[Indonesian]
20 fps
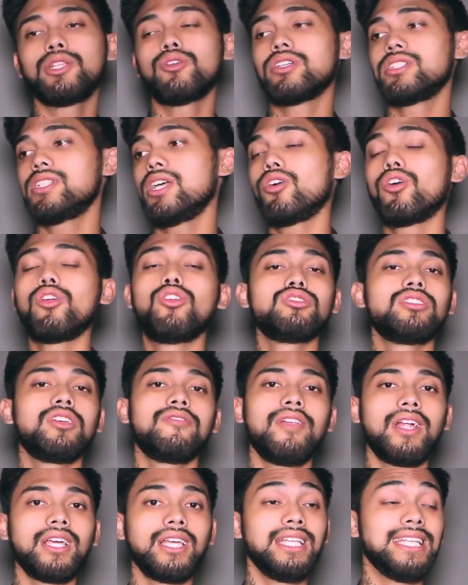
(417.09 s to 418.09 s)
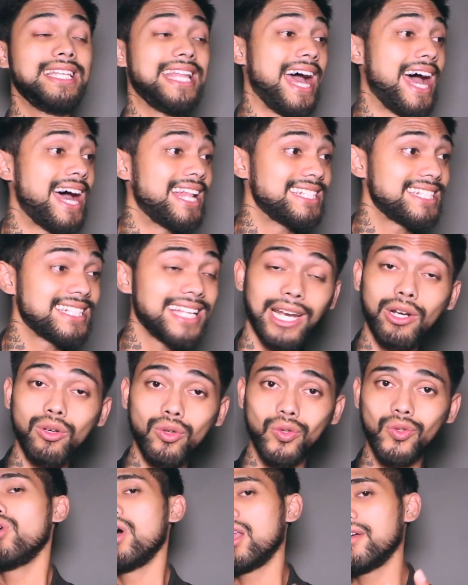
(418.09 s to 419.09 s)
situasi yang kondusif lagi dan
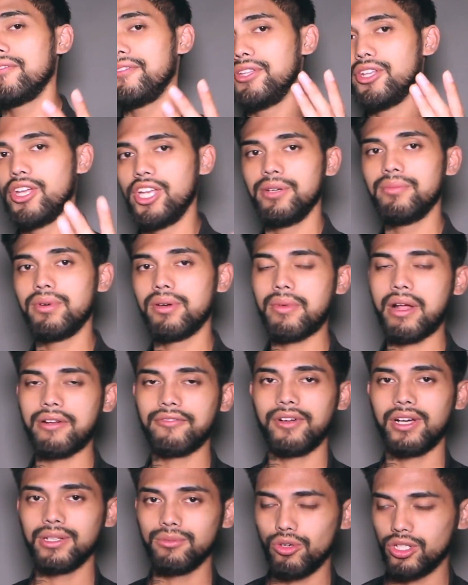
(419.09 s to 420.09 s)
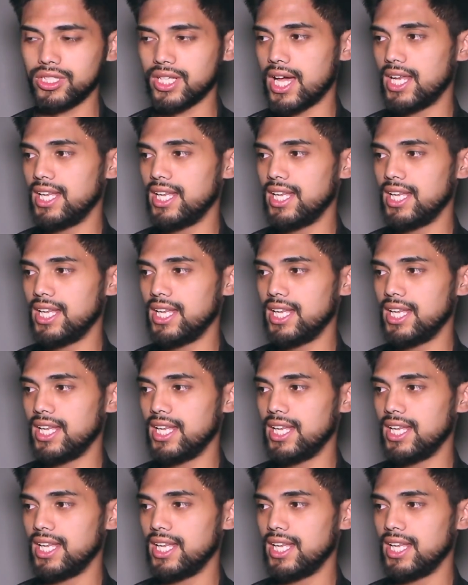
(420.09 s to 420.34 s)
seru. Gua harap video ini bermanfaat buat